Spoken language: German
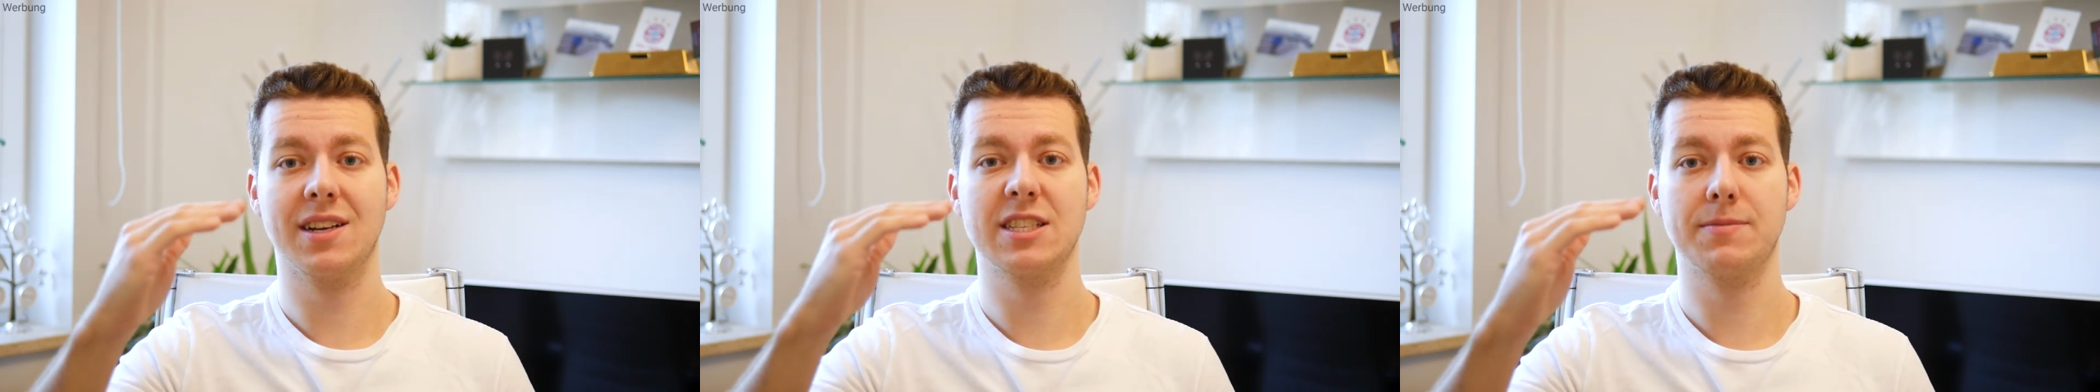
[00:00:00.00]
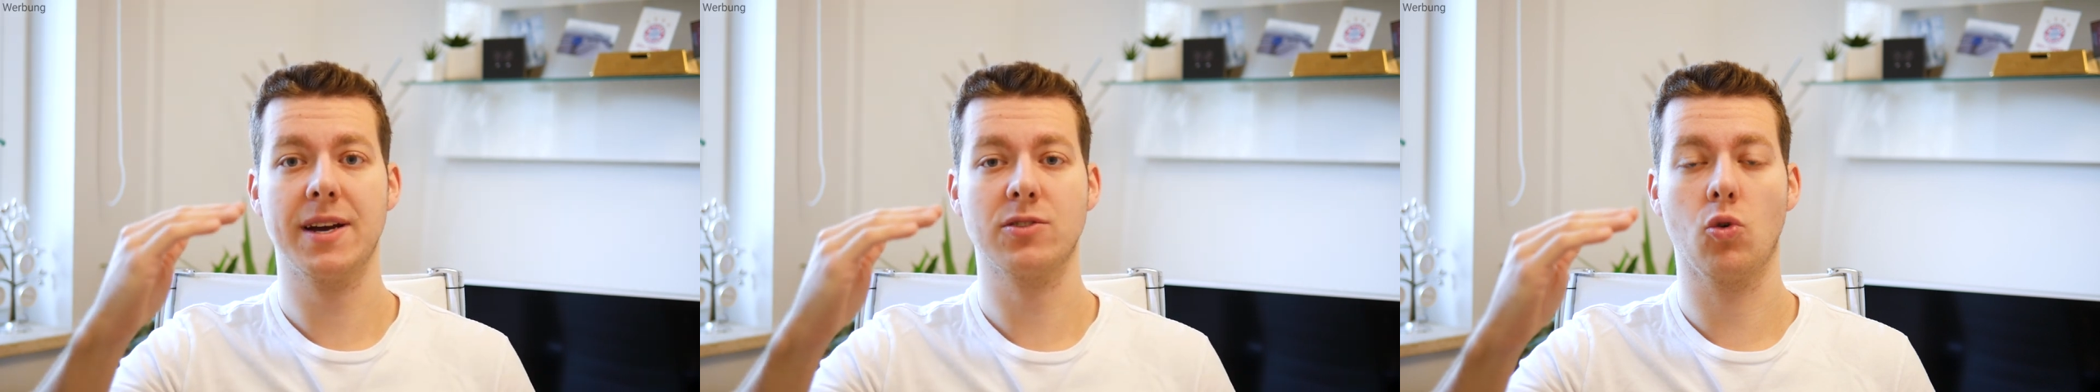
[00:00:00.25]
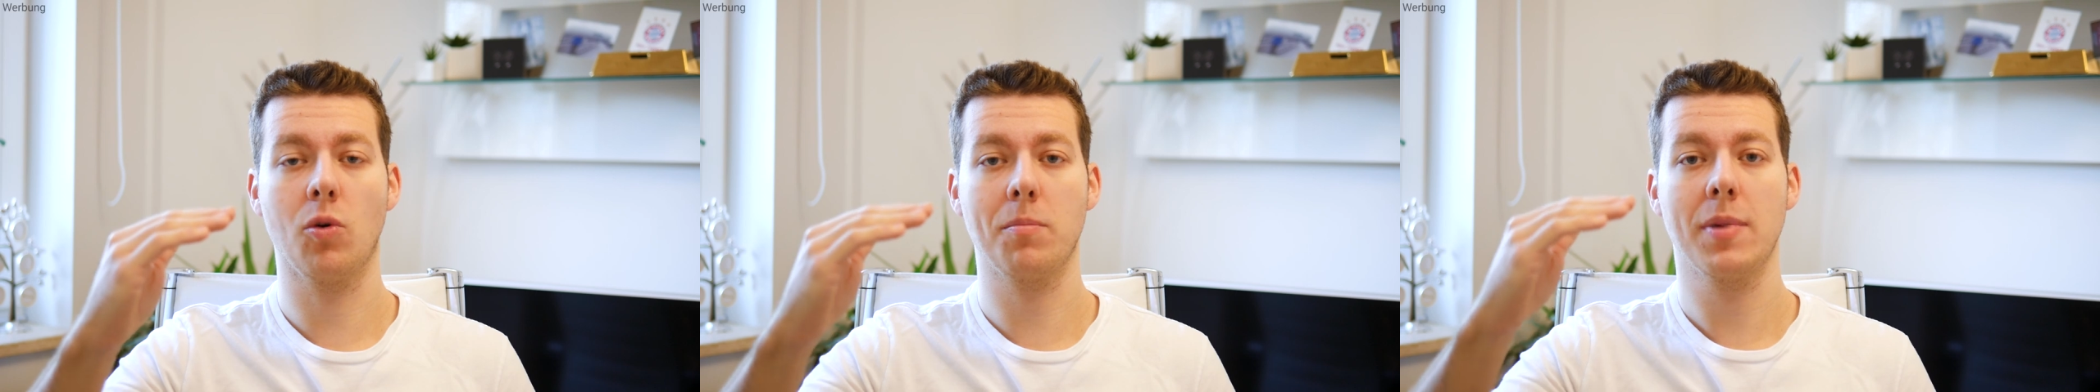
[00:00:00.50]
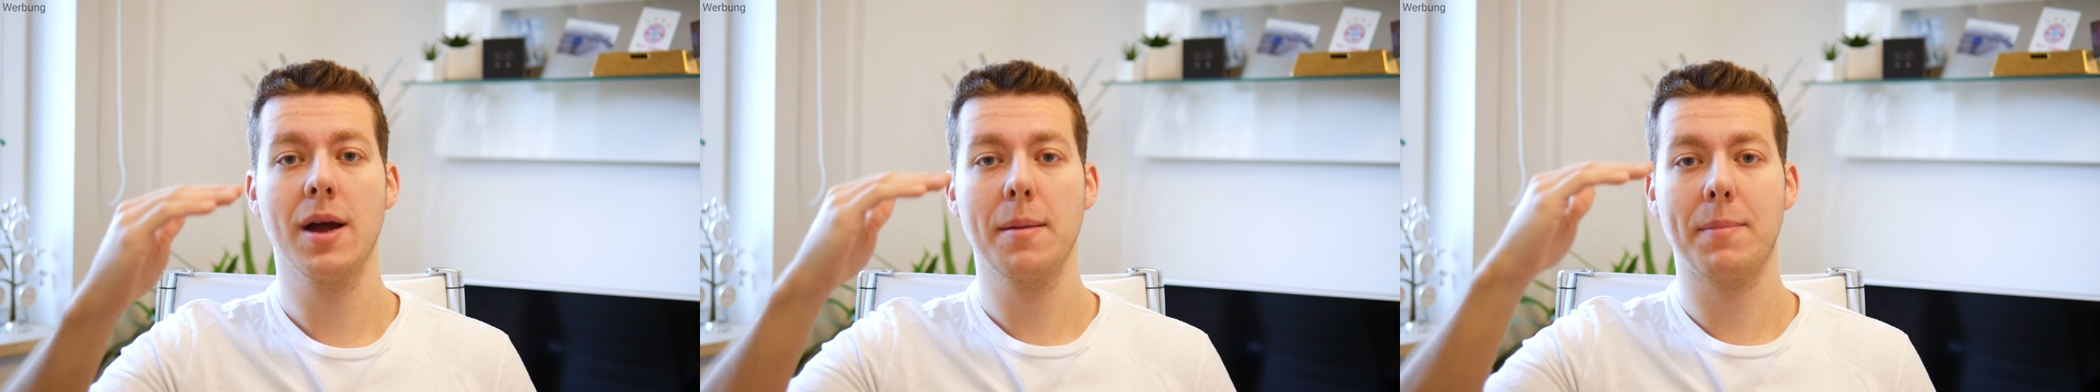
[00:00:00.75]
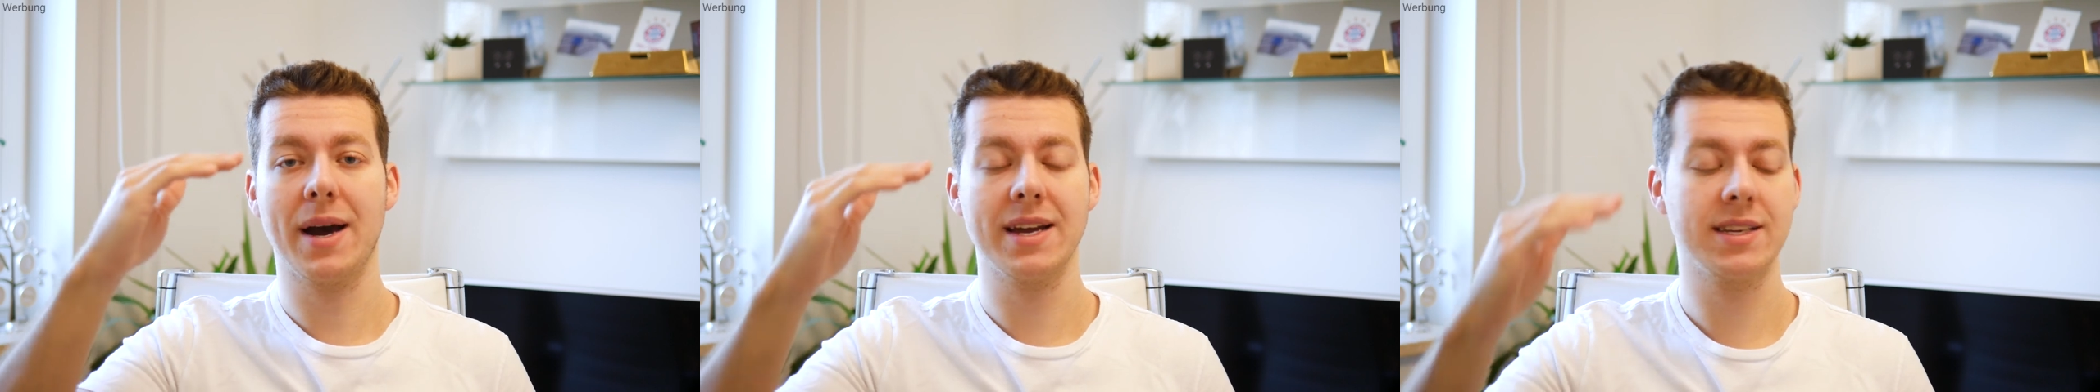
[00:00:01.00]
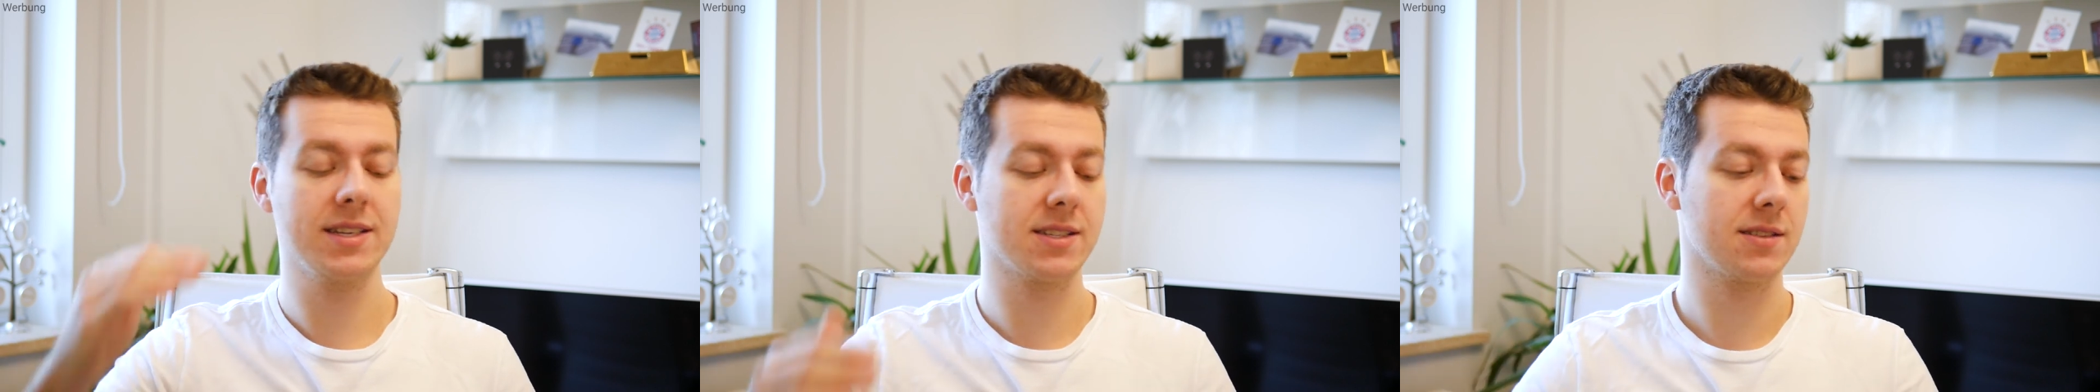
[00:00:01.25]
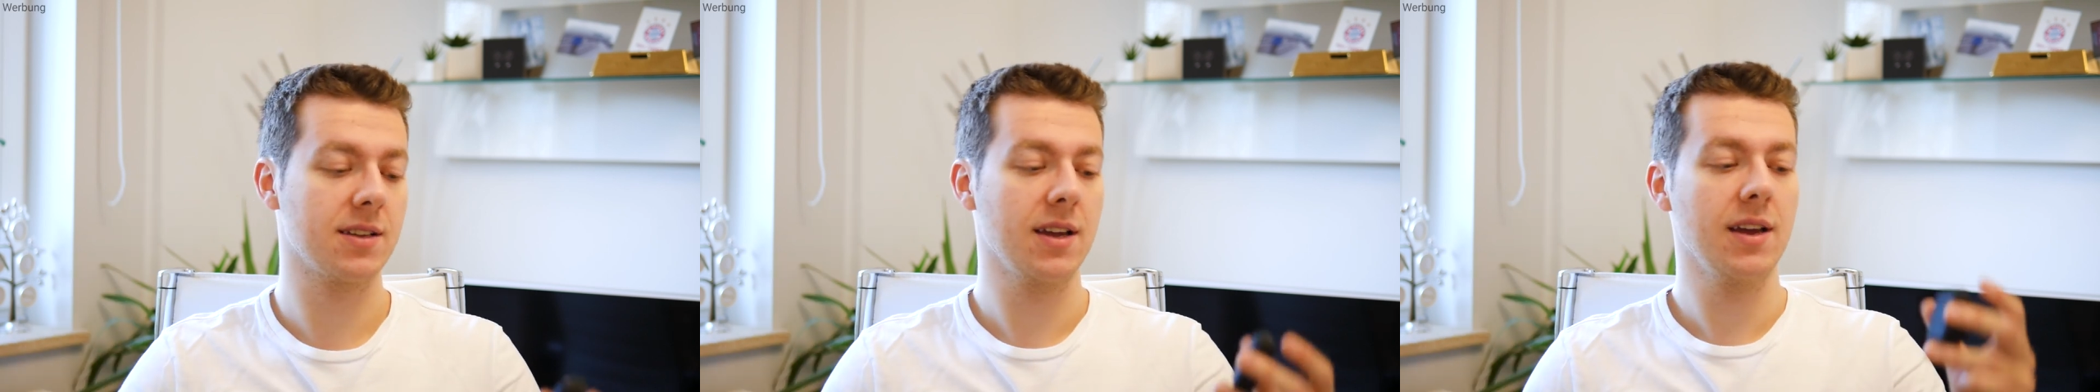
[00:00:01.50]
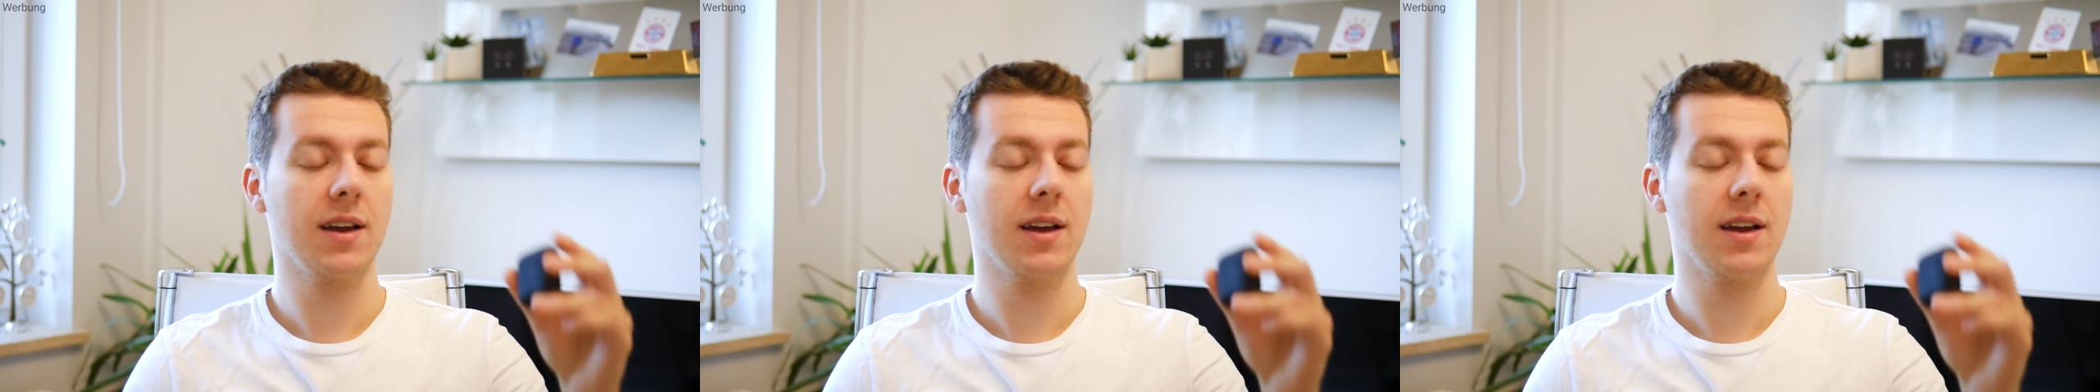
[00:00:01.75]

ganz weit oben bei diesen